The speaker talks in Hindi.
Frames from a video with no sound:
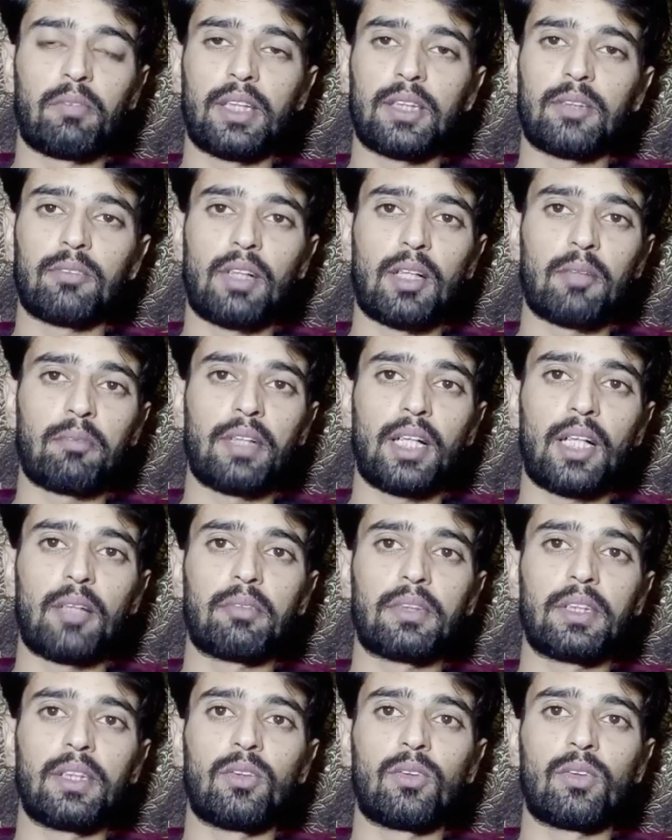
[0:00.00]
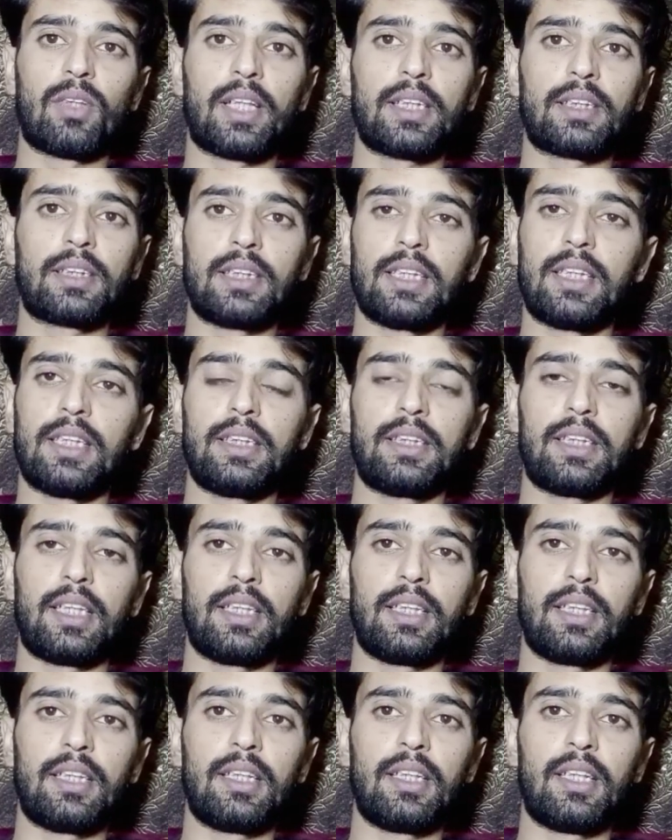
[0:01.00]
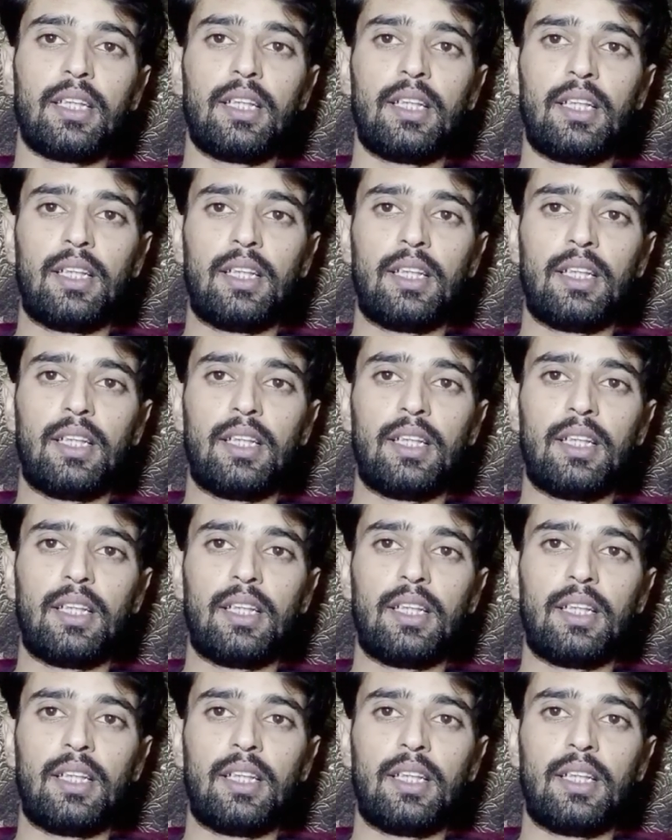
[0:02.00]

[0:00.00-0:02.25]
बस वहाँ पर आपकी होंडा सिटी जाएगी